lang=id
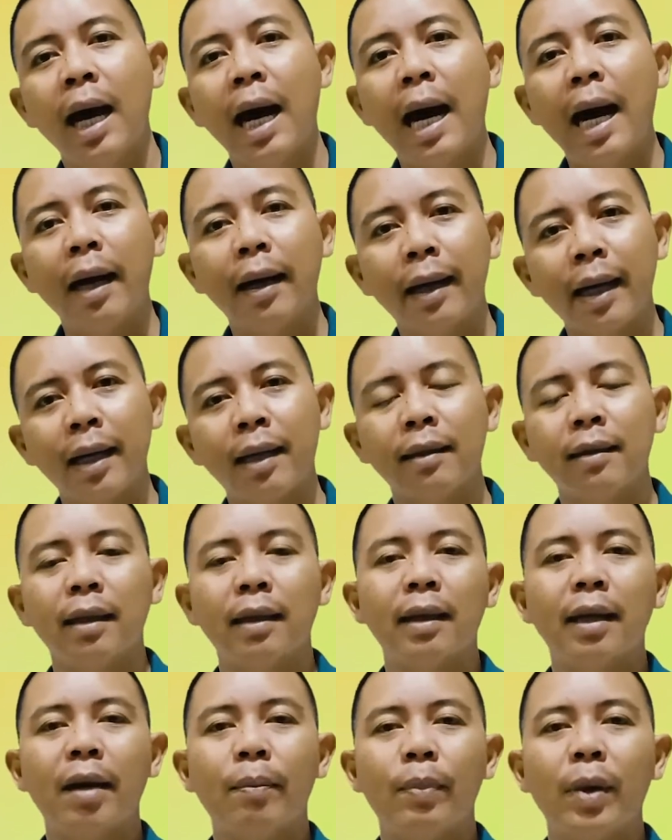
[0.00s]
agar
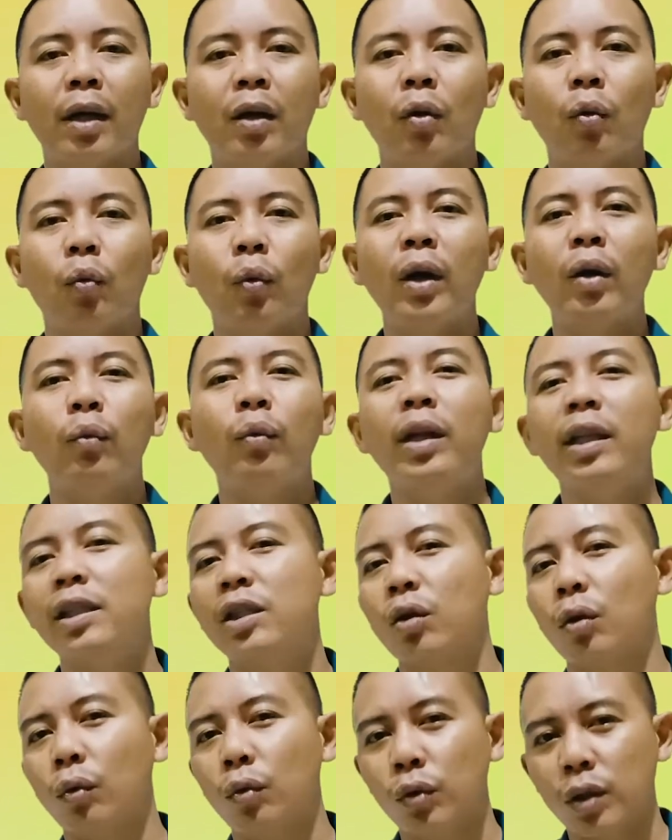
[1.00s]
terdapat win-win
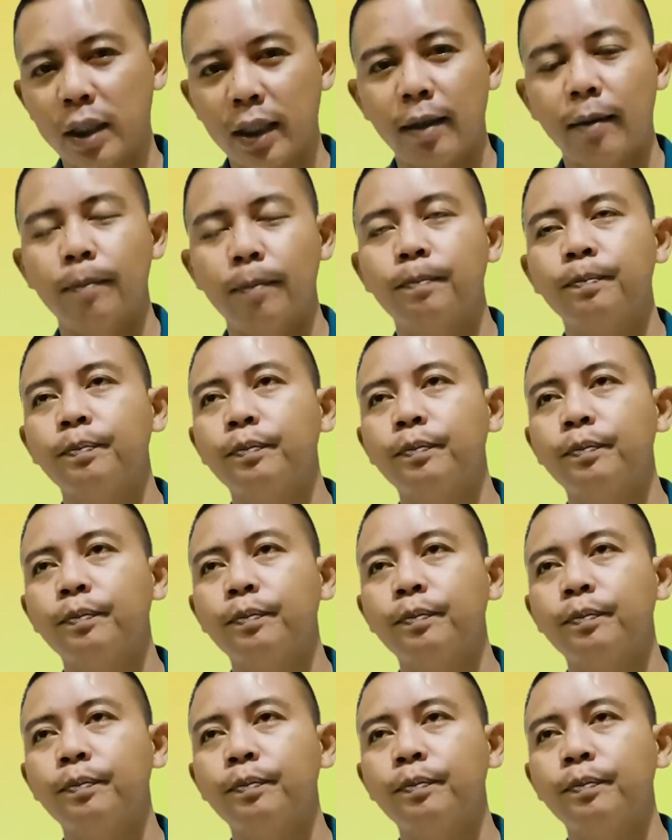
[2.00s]
solution.